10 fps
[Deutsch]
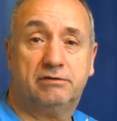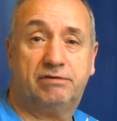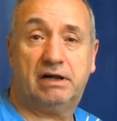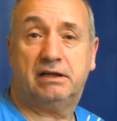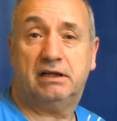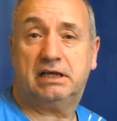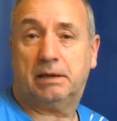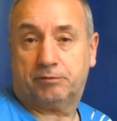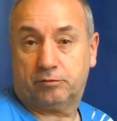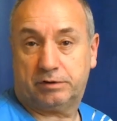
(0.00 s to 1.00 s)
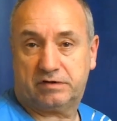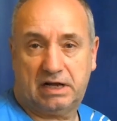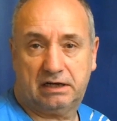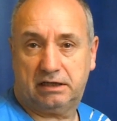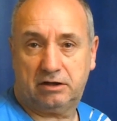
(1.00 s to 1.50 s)
weil ich habe sowas
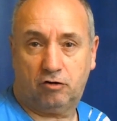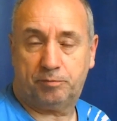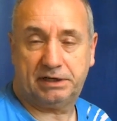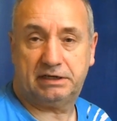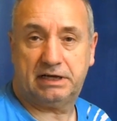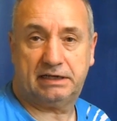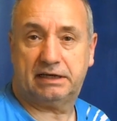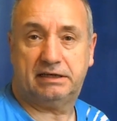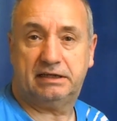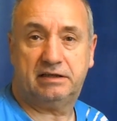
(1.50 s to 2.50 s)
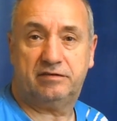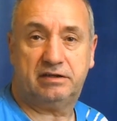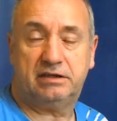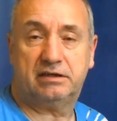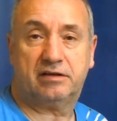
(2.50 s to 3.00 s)
eigentlich auch bei den anderen nicht
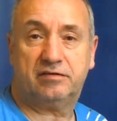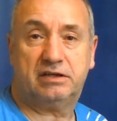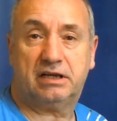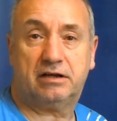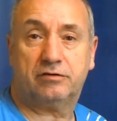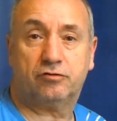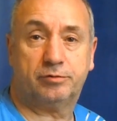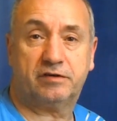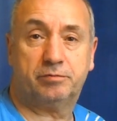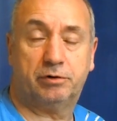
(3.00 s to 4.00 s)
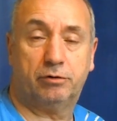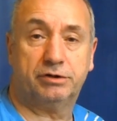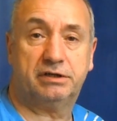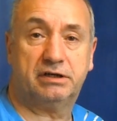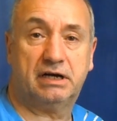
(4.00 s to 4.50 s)
gesehen, dass die sowas
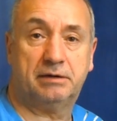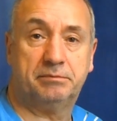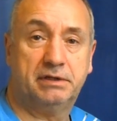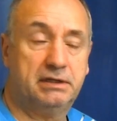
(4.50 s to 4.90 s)
beleuchtet haben.